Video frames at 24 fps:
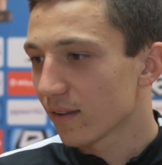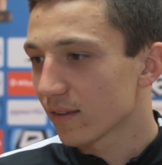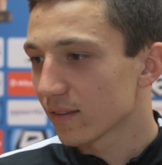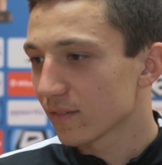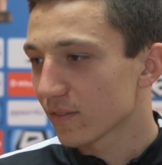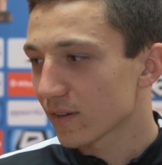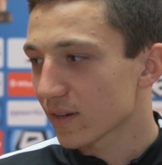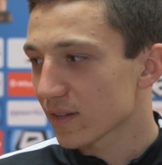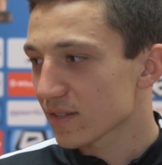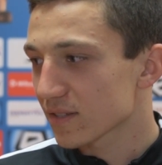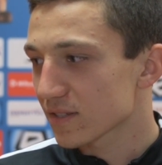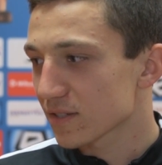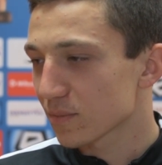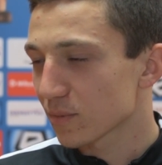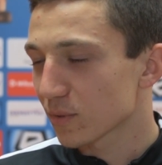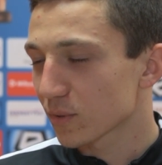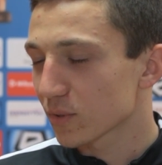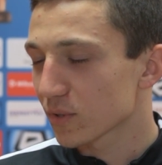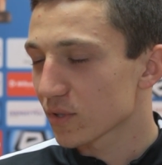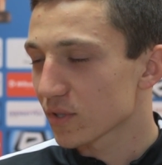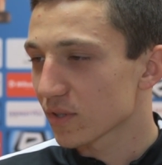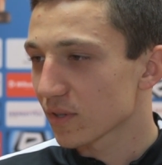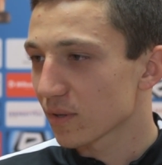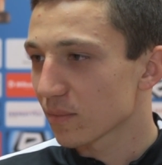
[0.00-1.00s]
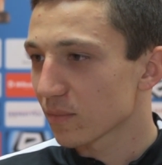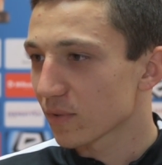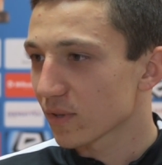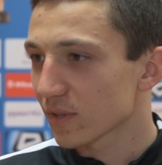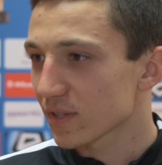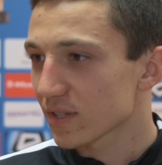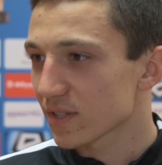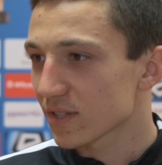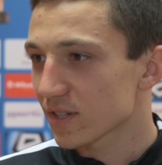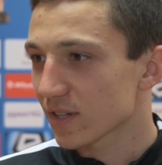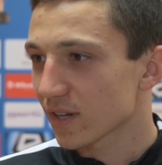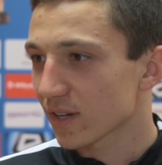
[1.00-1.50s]
Dwa razy się pokusiłem o
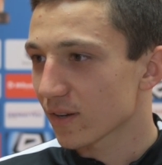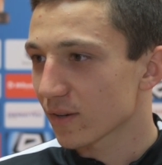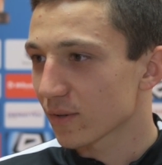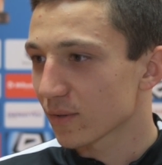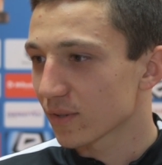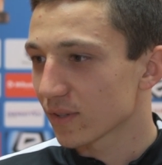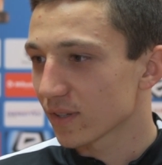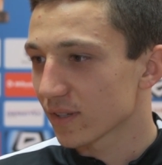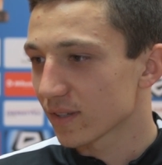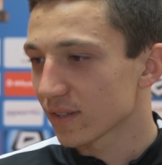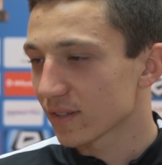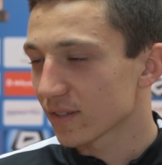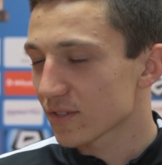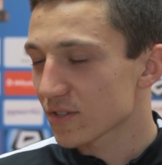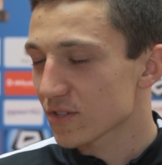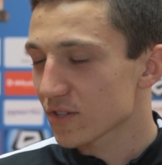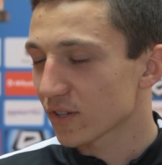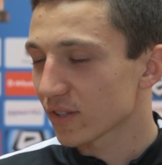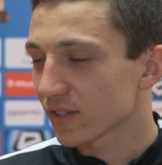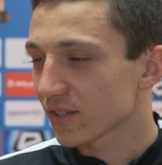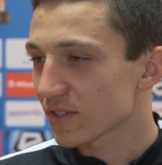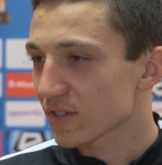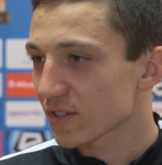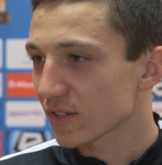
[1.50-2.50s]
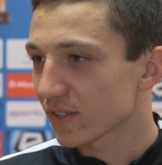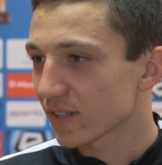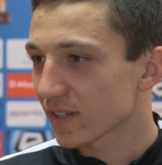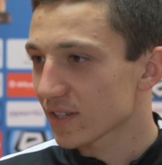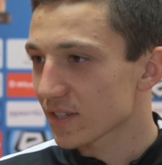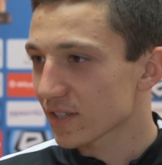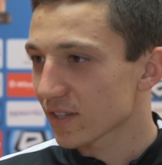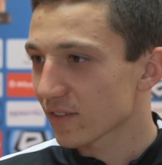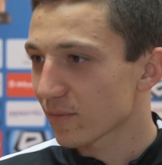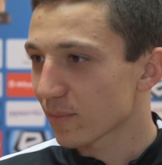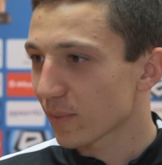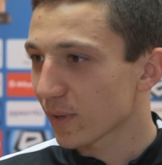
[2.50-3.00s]
strzał i szkoda, szkoda
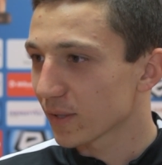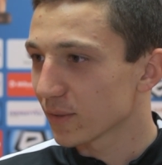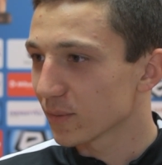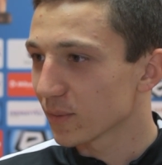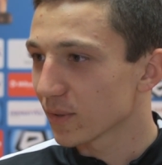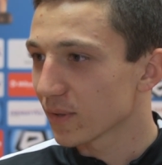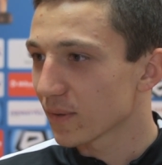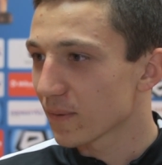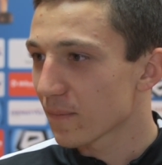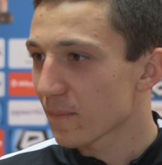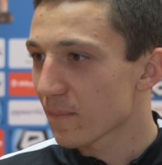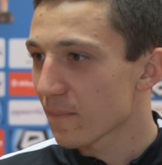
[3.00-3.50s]
że nie wpadło.